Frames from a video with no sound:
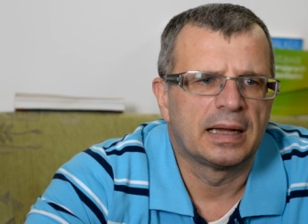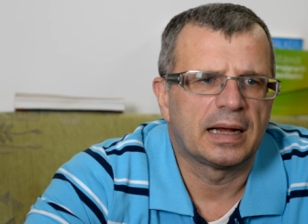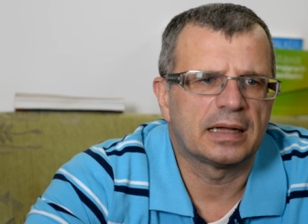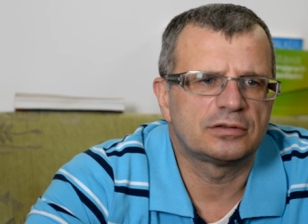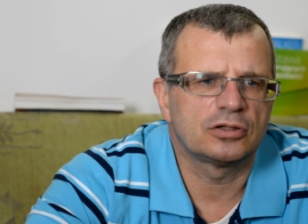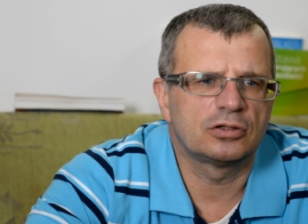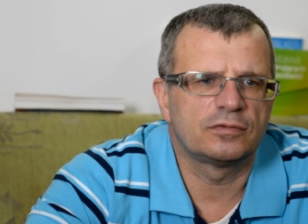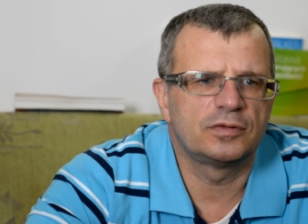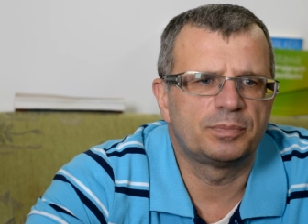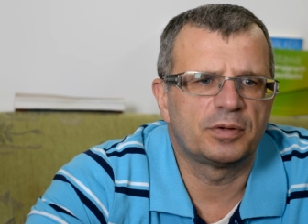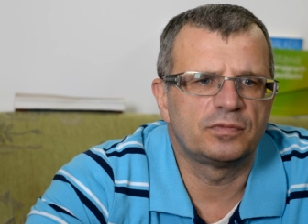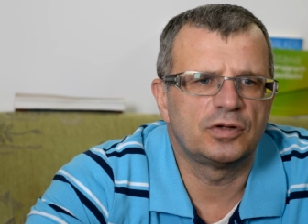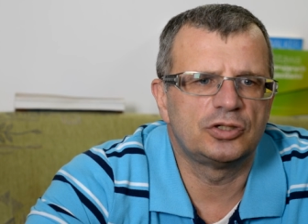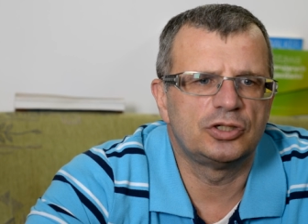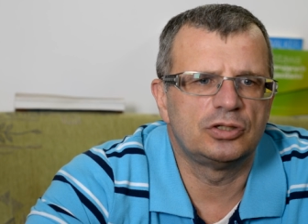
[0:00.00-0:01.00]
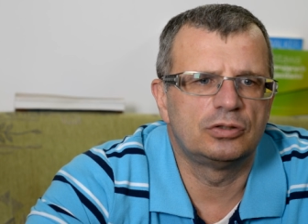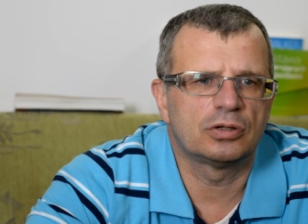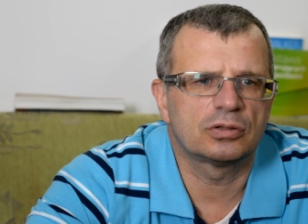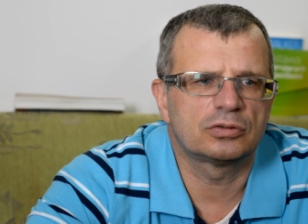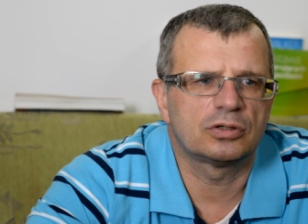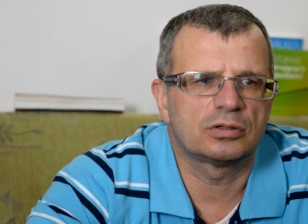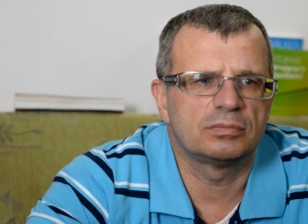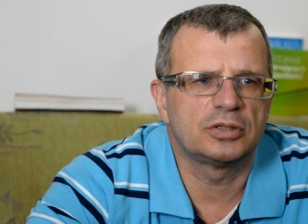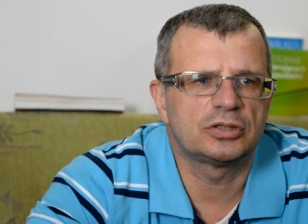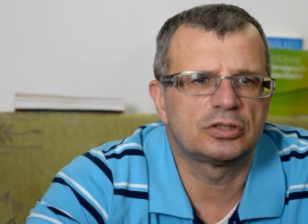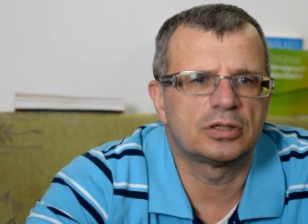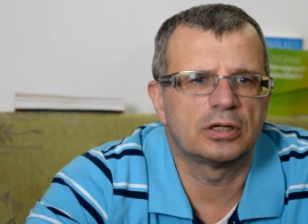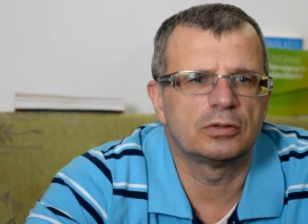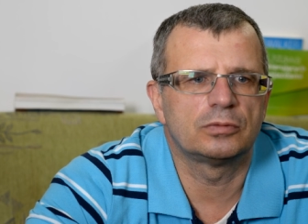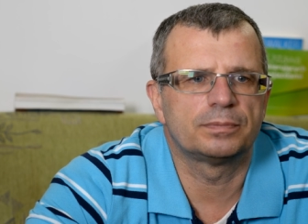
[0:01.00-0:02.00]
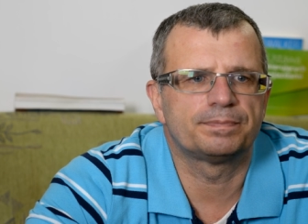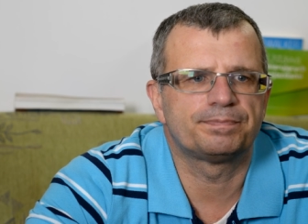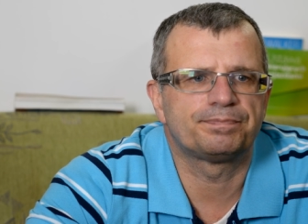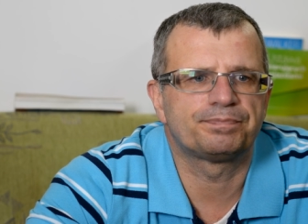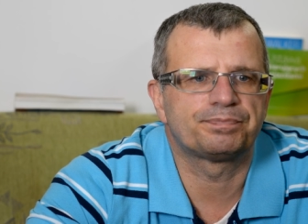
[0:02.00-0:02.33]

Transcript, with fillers: A co do wypowiedzi doktor, myślę,